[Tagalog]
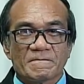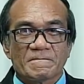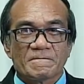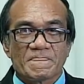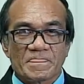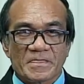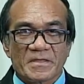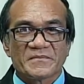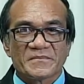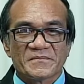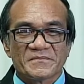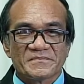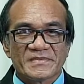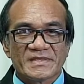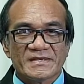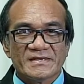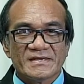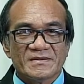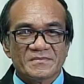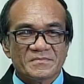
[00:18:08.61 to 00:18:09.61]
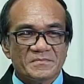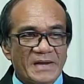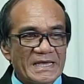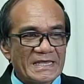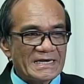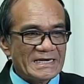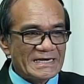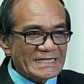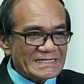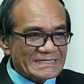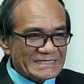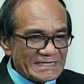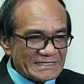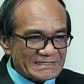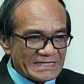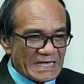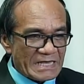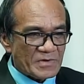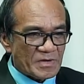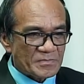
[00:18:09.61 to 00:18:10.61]
Mm. May little
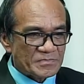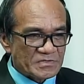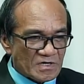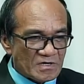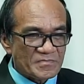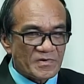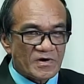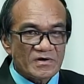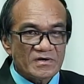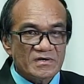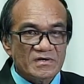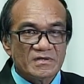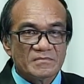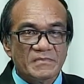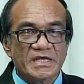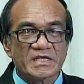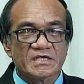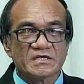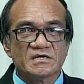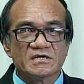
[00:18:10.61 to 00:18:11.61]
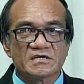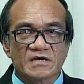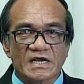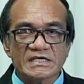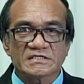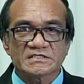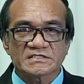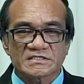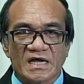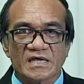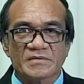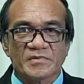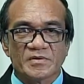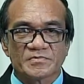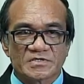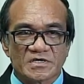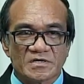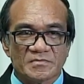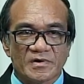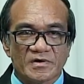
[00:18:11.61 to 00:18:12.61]
time of trouble, may great time
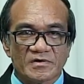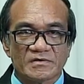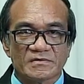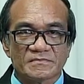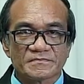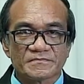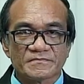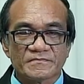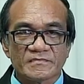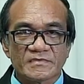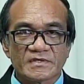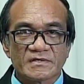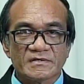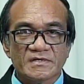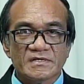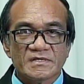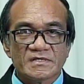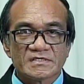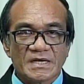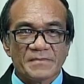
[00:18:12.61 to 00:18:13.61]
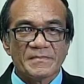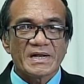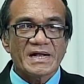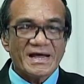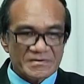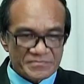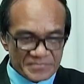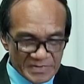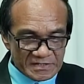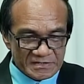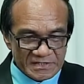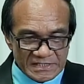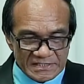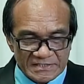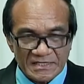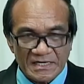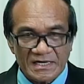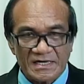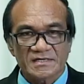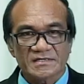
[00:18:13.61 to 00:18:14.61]
of trouble. Sa mga
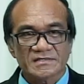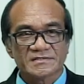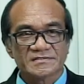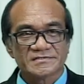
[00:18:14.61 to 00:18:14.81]
Adventista,